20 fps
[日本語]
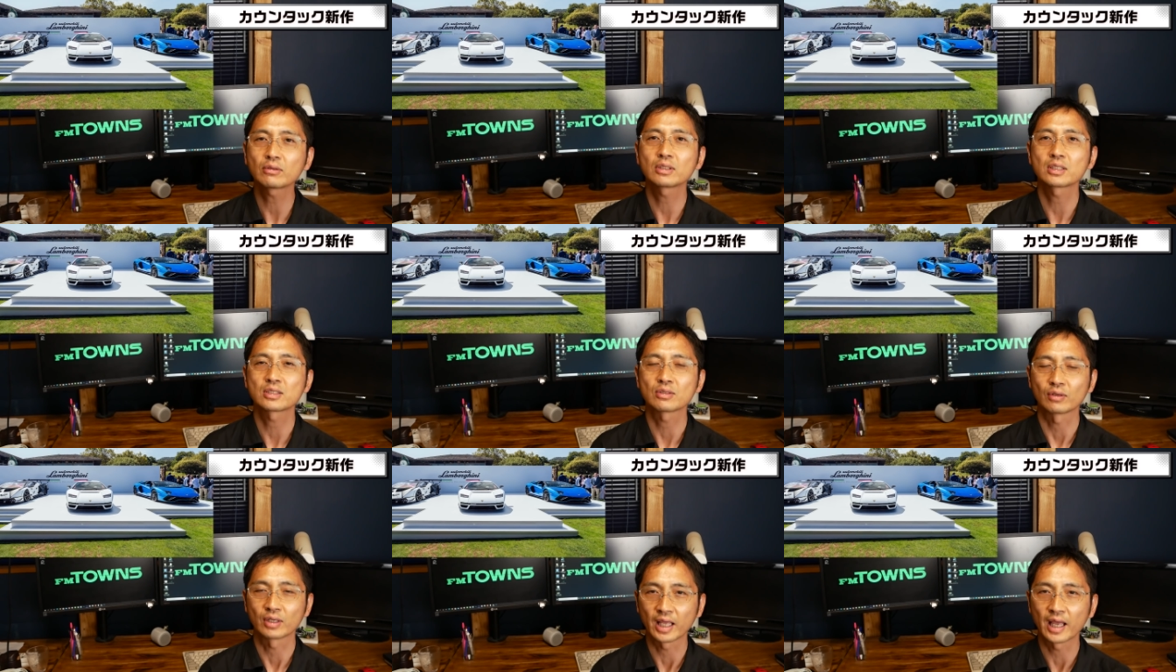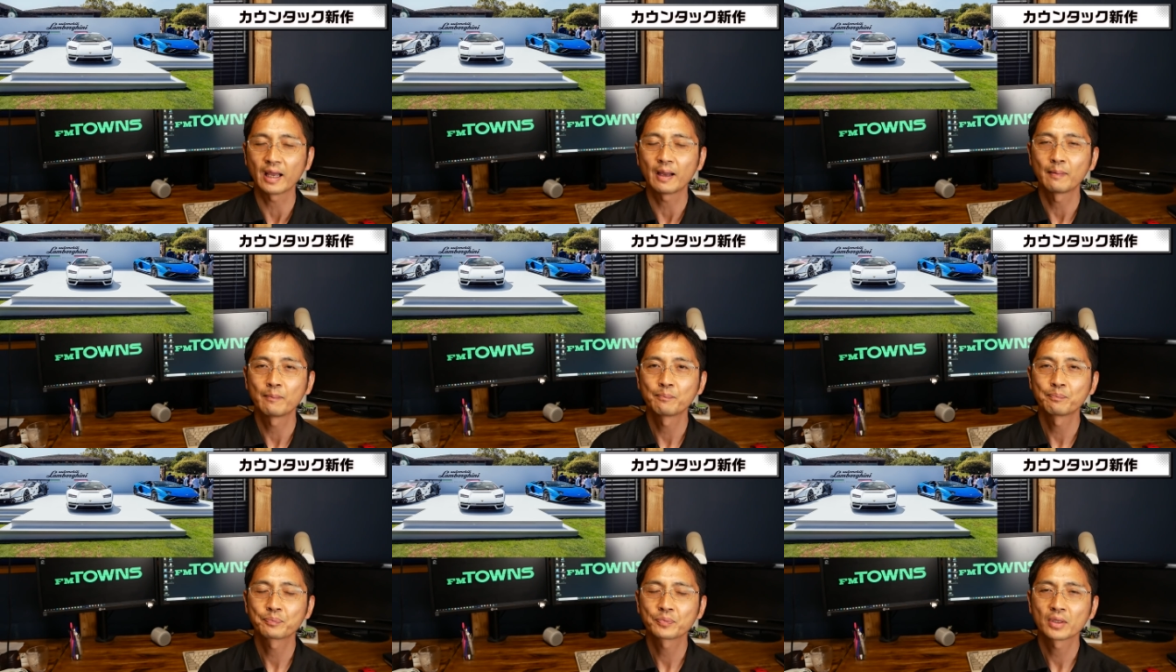うんですよね
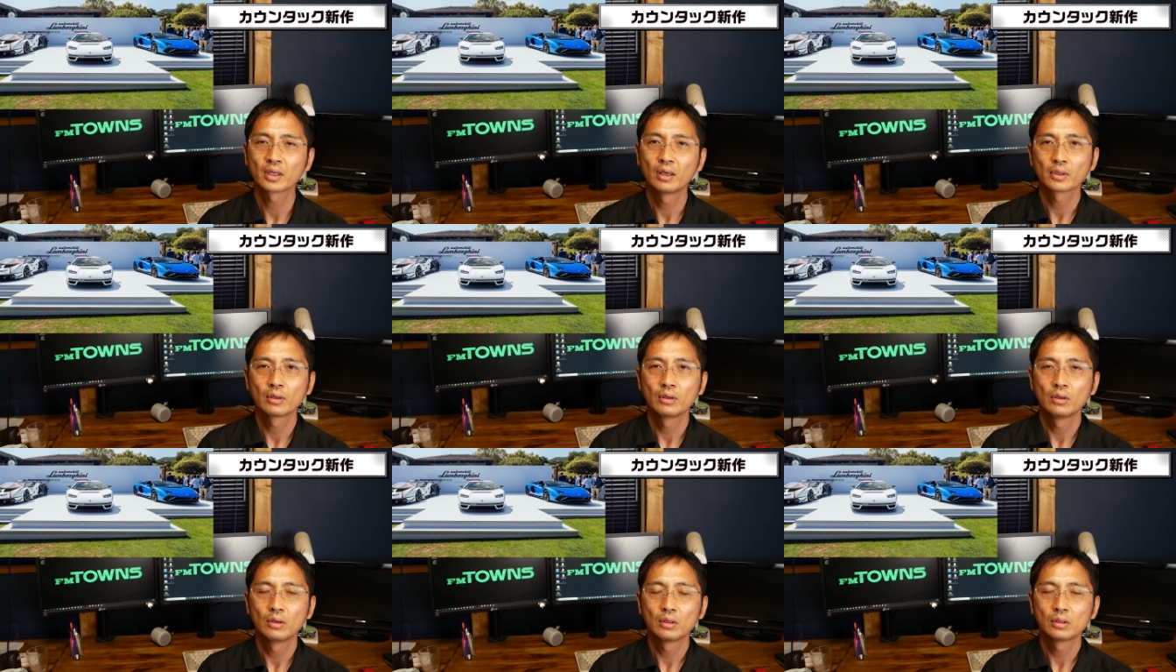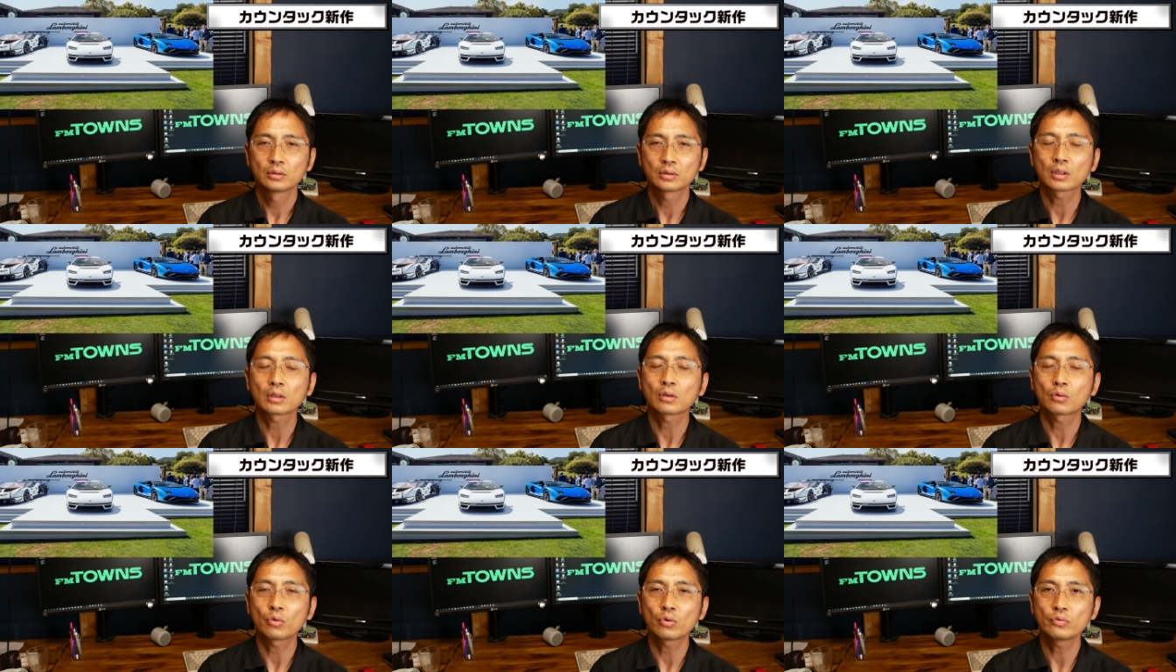だ
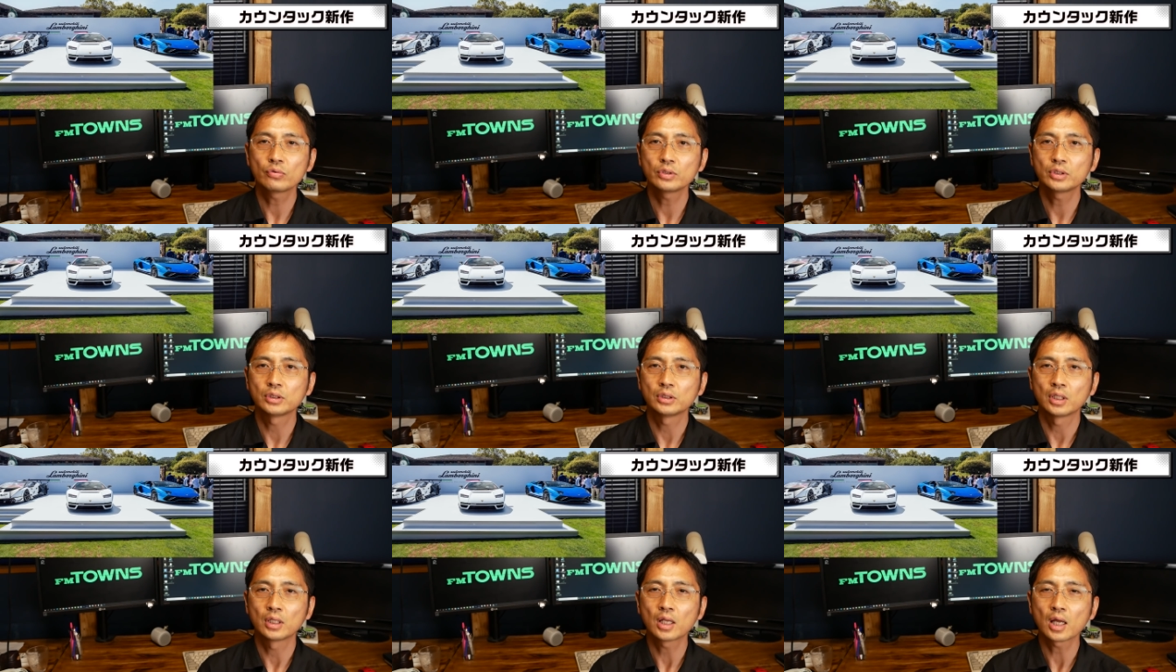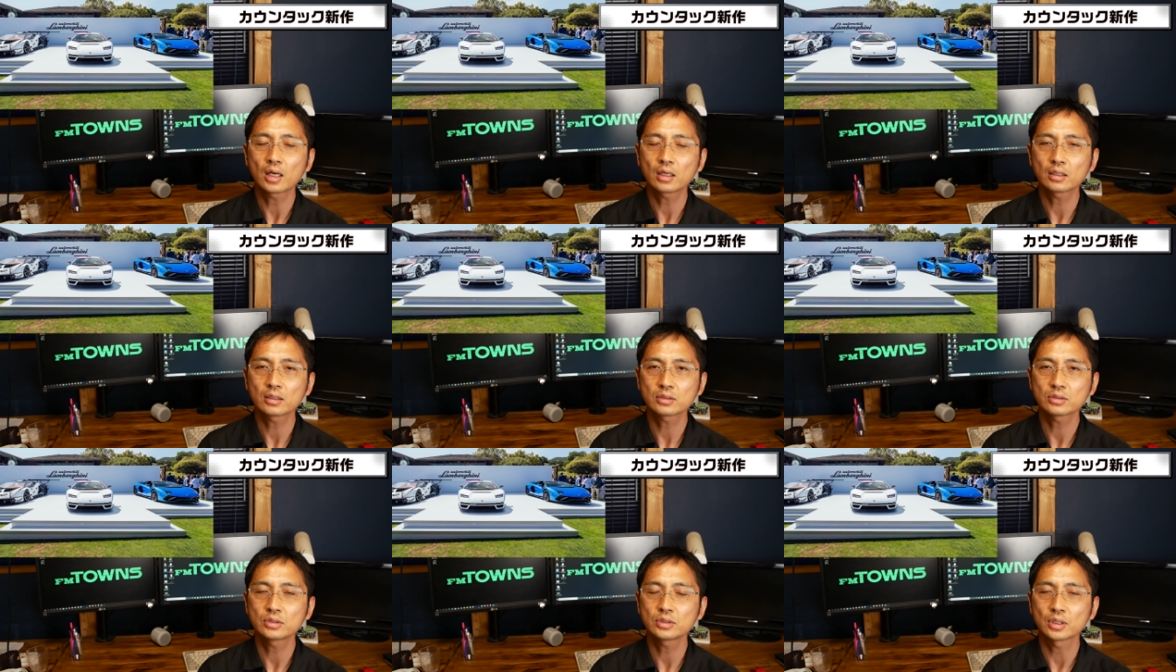からこういうふうに値段
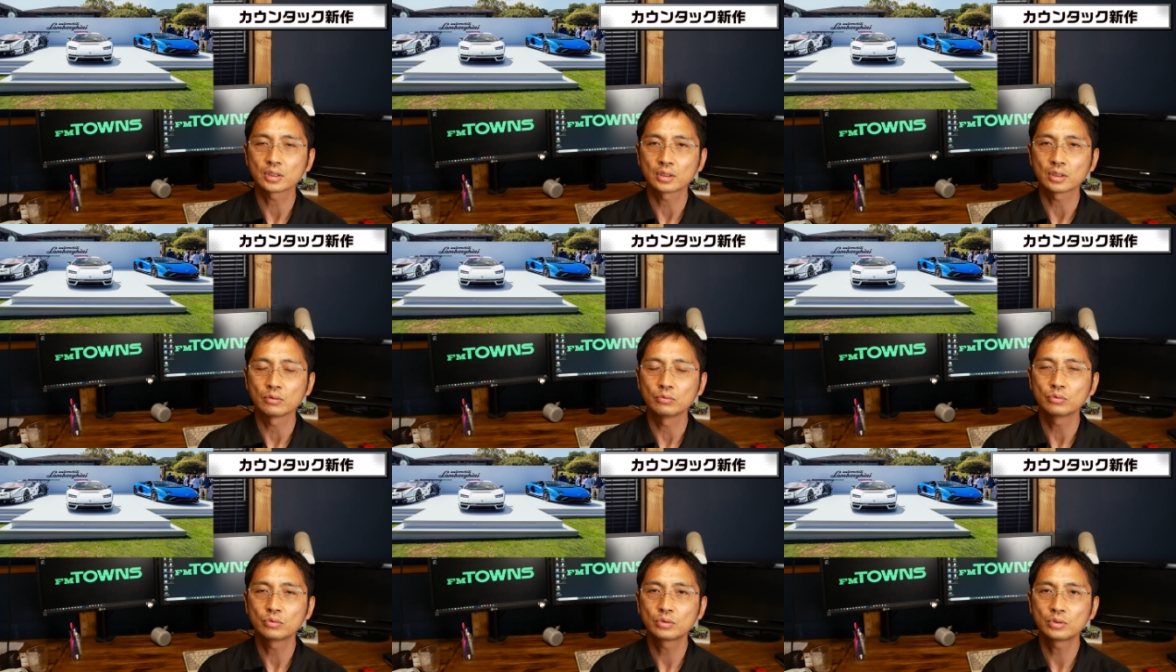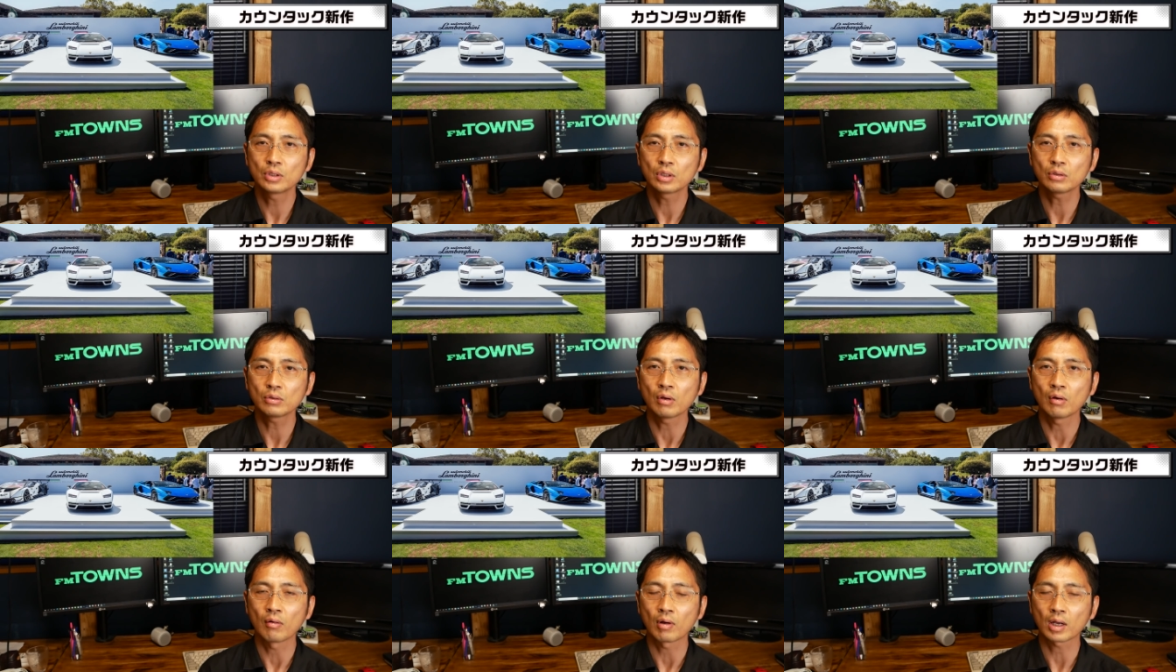がついてて売ってる
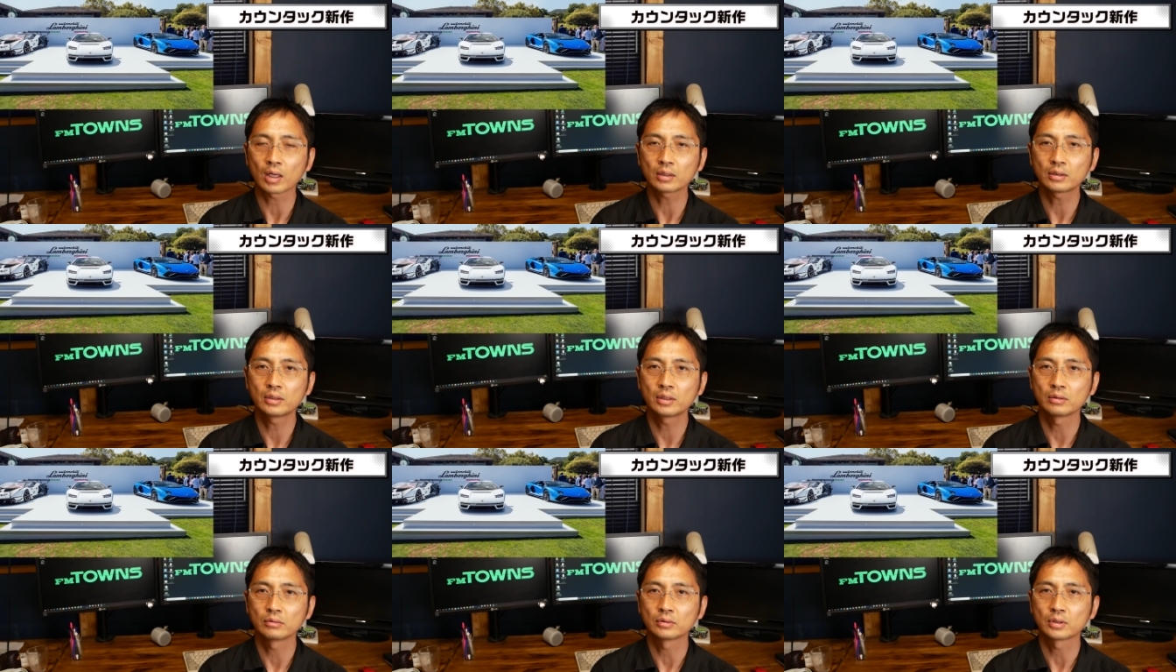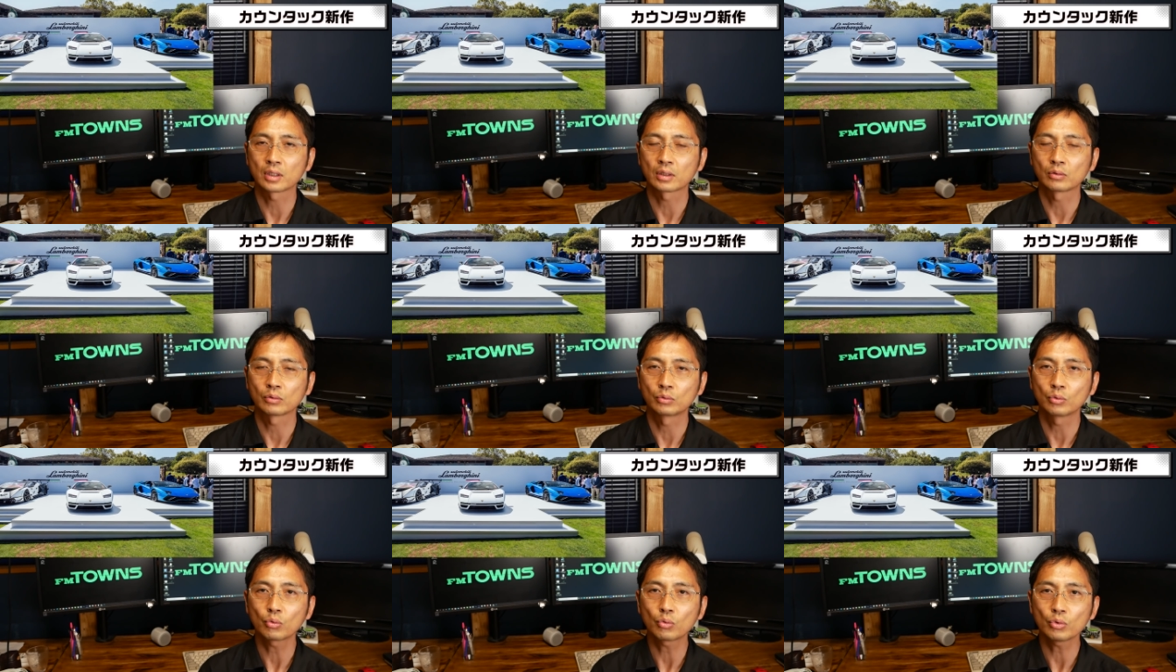のは分かってるんだけ
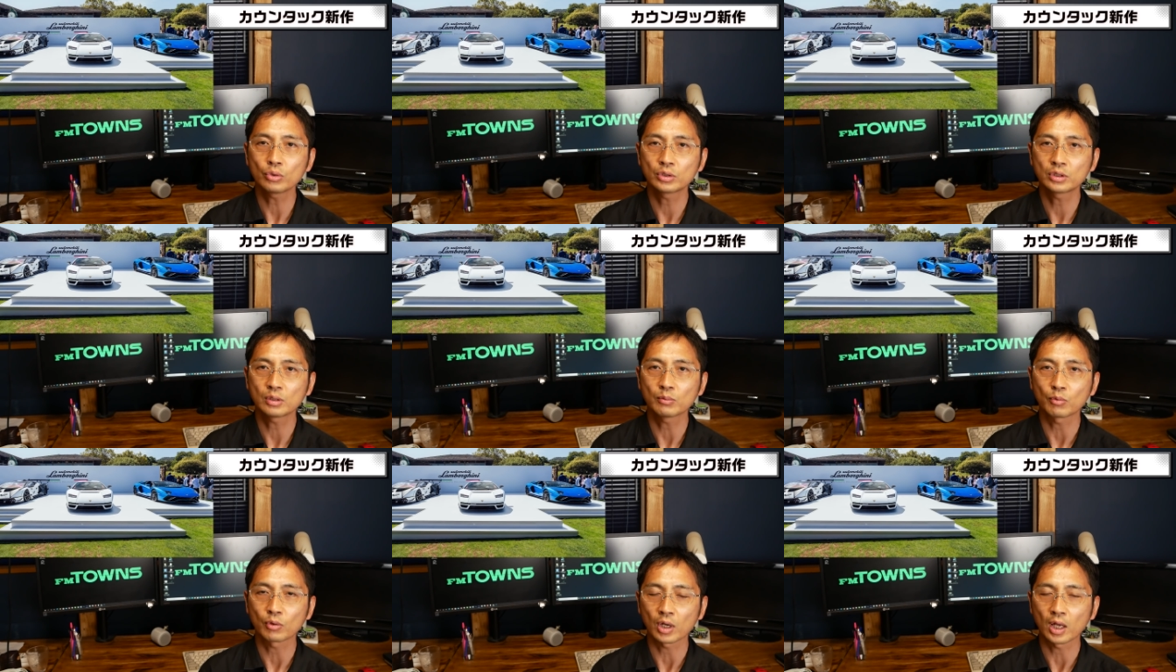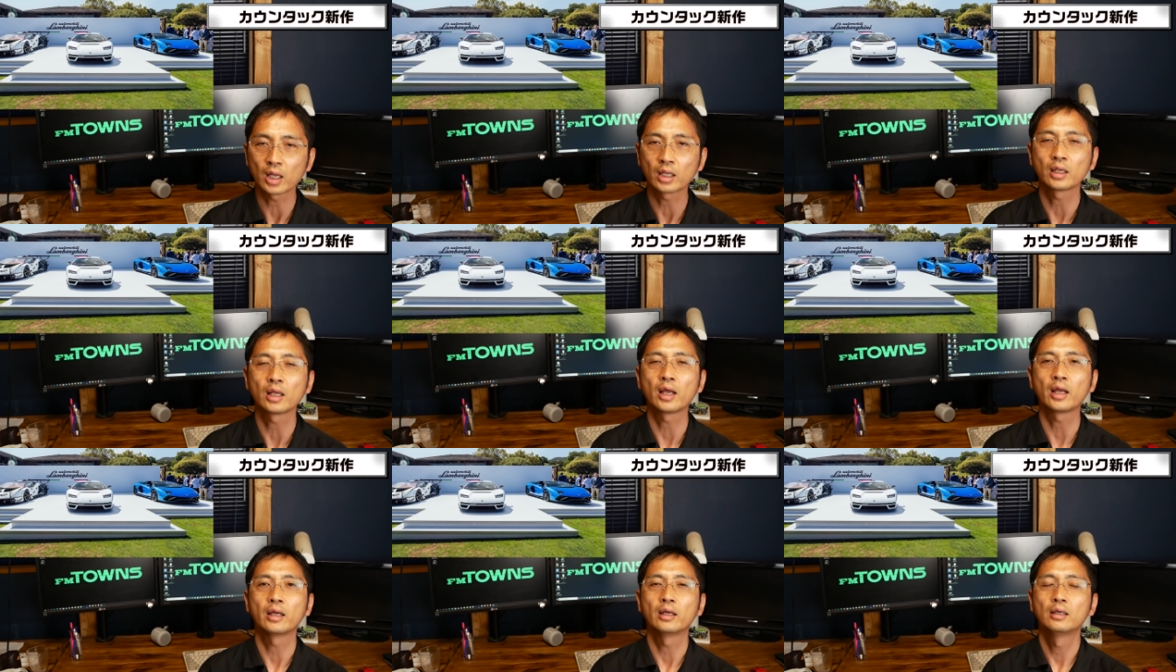どどこ行っても買え
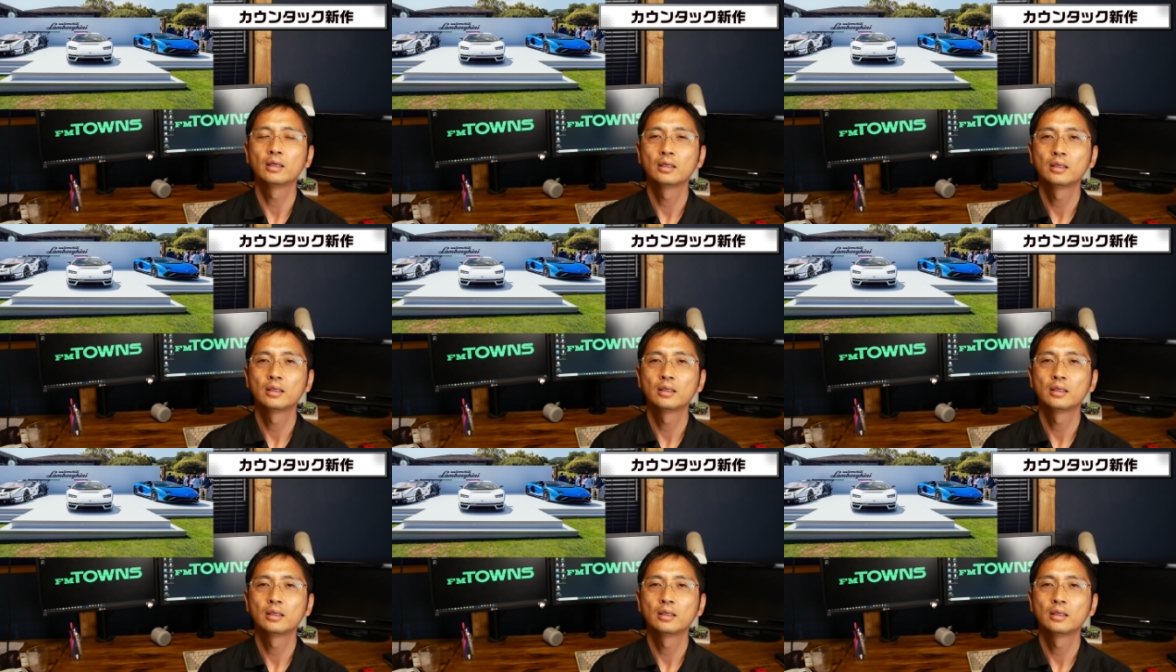ない